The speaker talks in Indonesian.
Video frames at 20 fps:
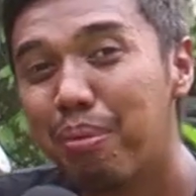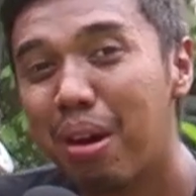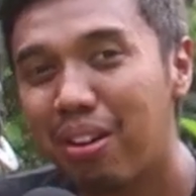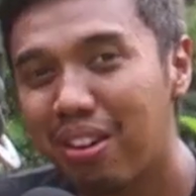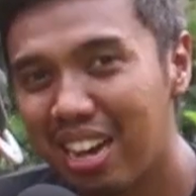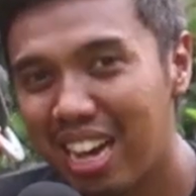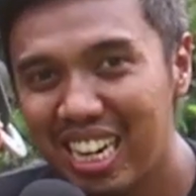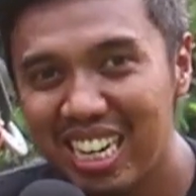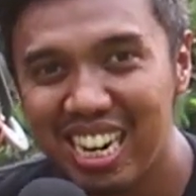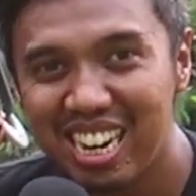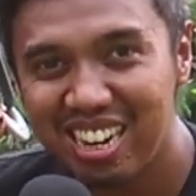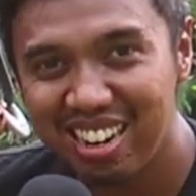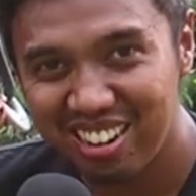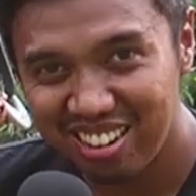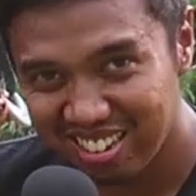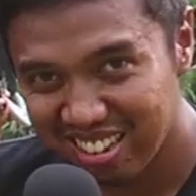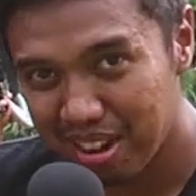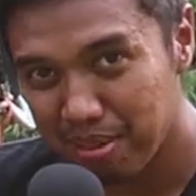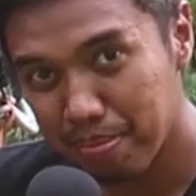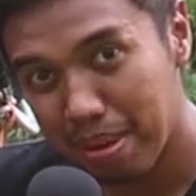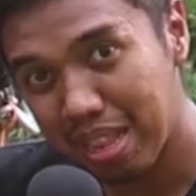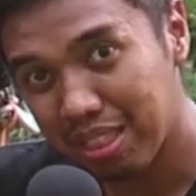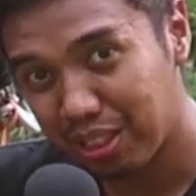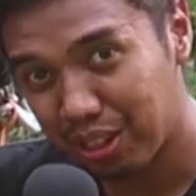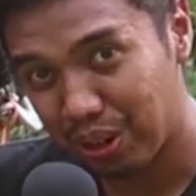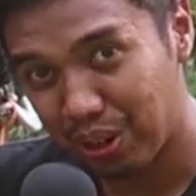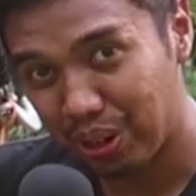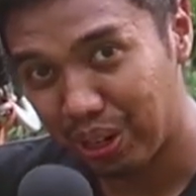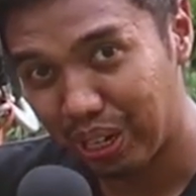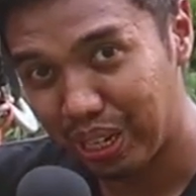bawaan dari Nissan
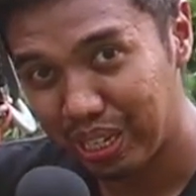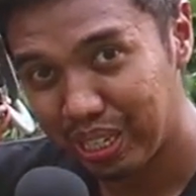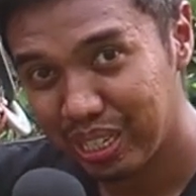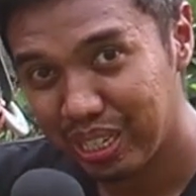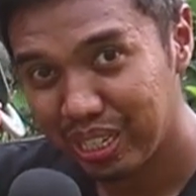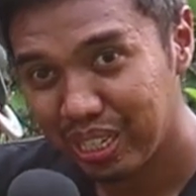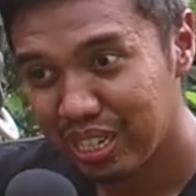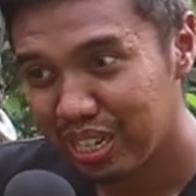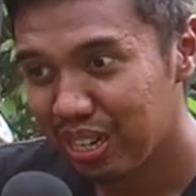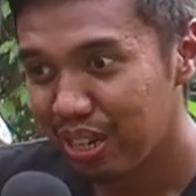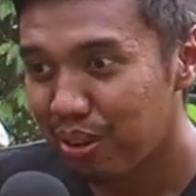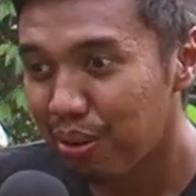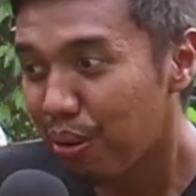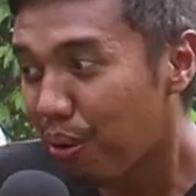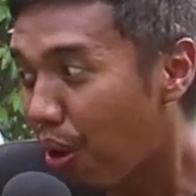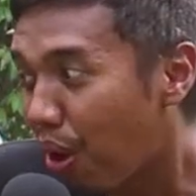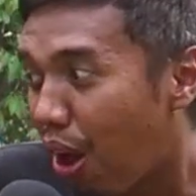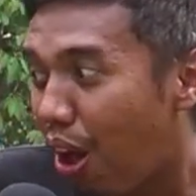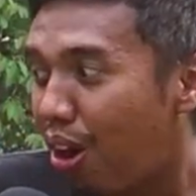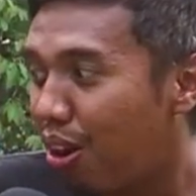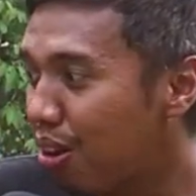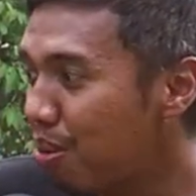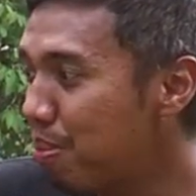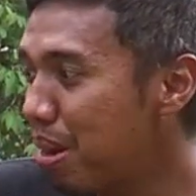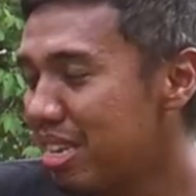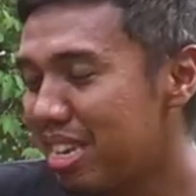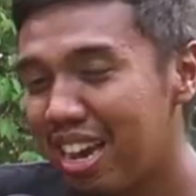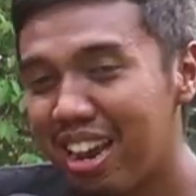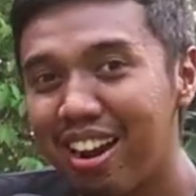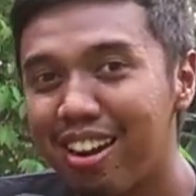Patrol. Kalau
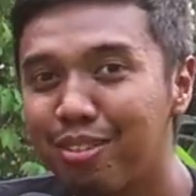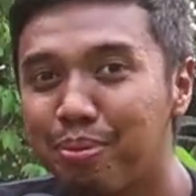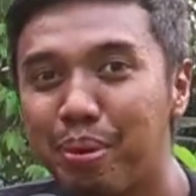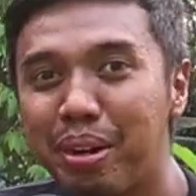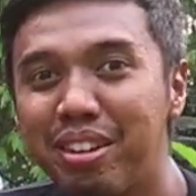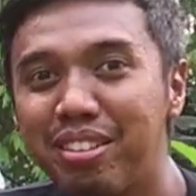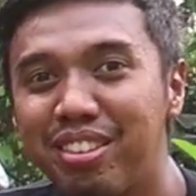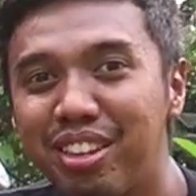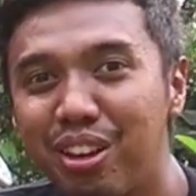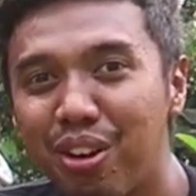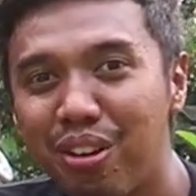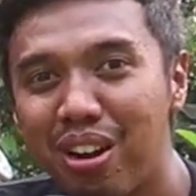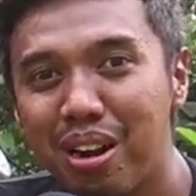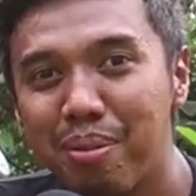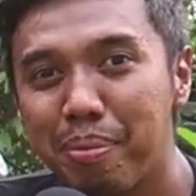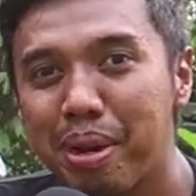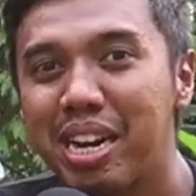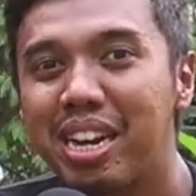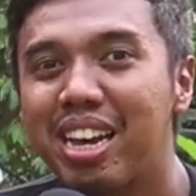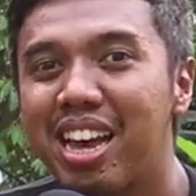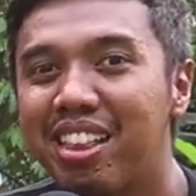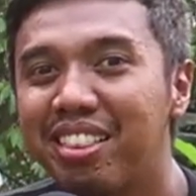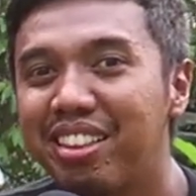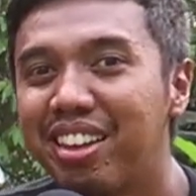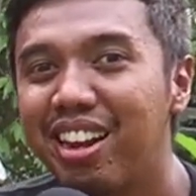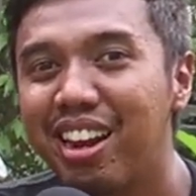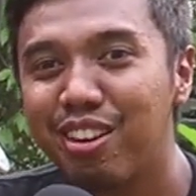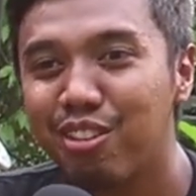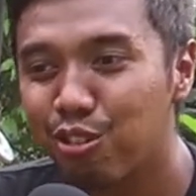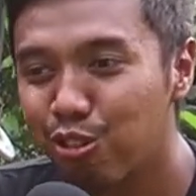kebanyakan ekspedisi orang pada
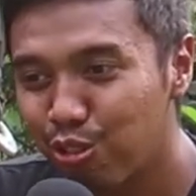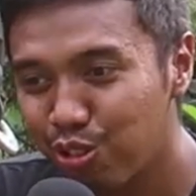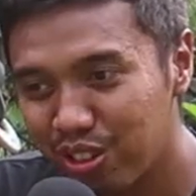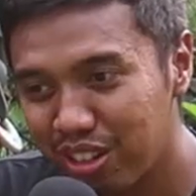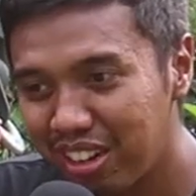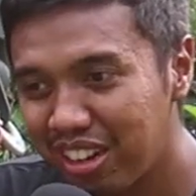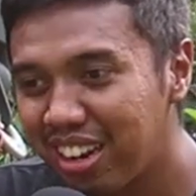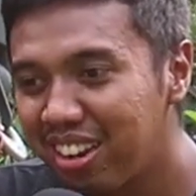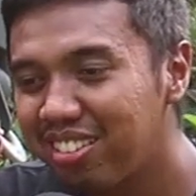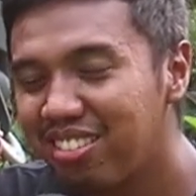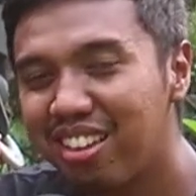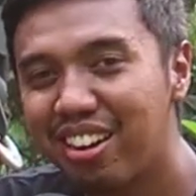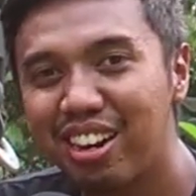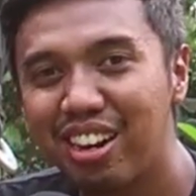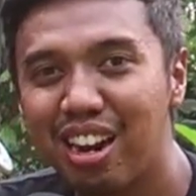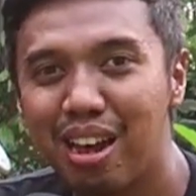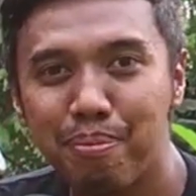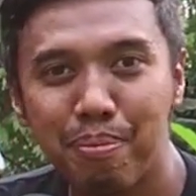ganti Land Cruiser ya seri